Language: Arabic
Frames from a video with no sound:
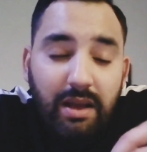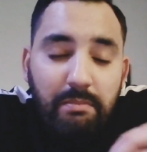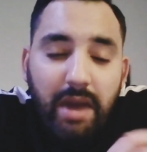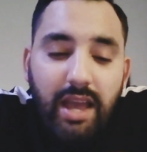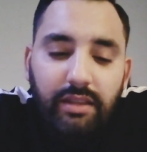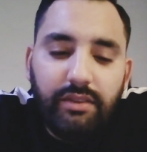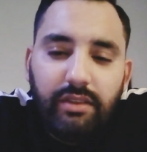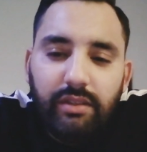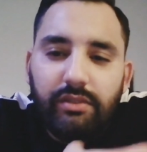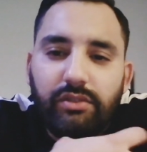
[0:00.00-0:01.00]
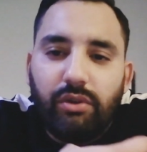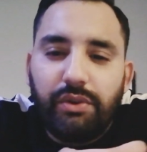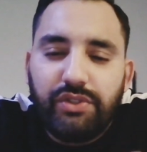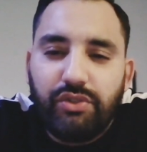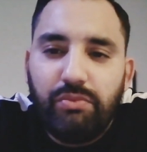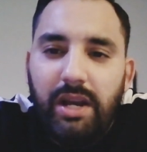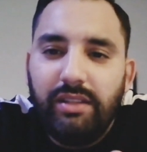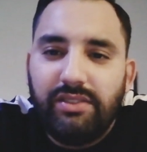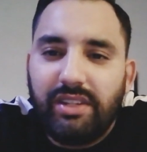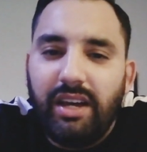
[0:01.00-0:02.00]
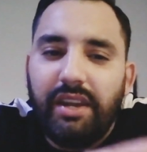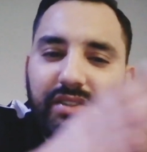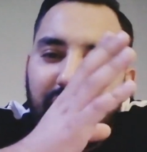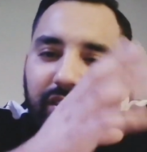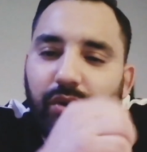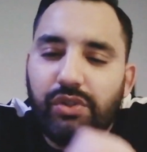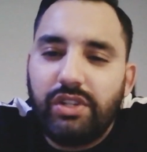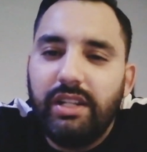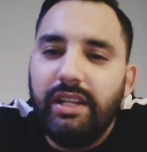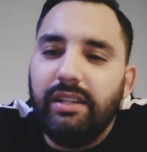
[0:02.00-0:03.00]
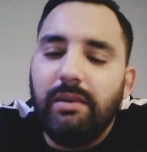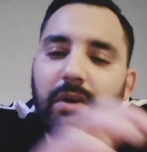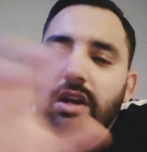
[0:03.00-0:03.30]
ما حد تقرست وما حد تقهرت عاد خرجت للاعلام